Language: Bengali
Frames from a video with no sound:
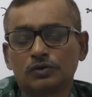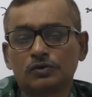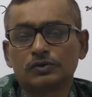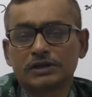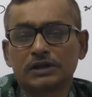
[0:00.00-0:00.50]

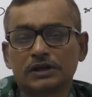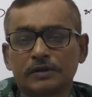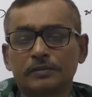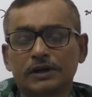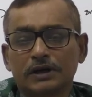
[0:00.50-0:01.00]
করছেন
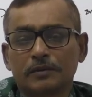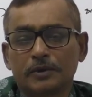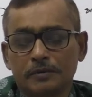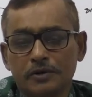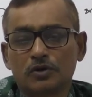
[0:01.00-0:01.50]
কিংবা
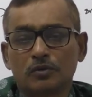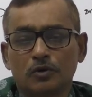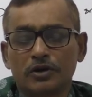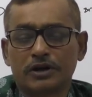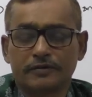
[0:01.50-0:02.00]
বিভিন্ন
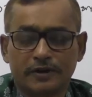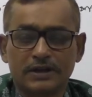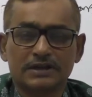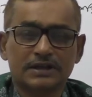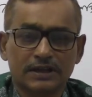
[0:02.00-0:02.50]
বই
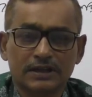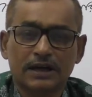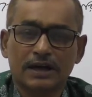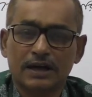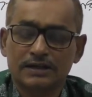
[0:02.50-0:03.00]
রেফারেন্স থেকে
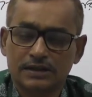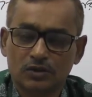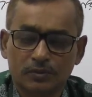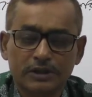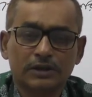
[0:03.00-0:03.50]
তারা আয়সা
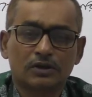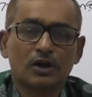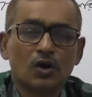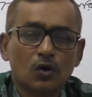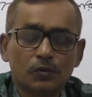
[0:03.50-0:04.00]
তোমাদের
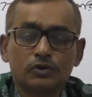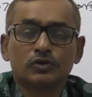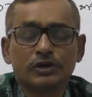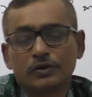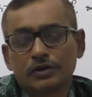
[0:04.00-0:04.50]

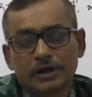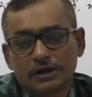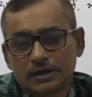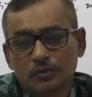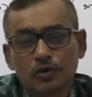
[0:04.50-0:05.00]
উপযোগী করে
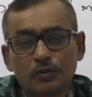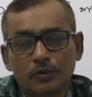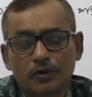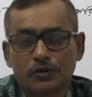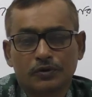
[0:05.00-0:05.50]
একটা বই
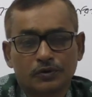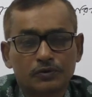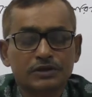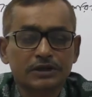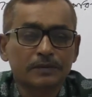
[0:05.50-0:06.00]
প্রণয়ন
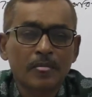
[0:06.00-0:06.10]
করছেন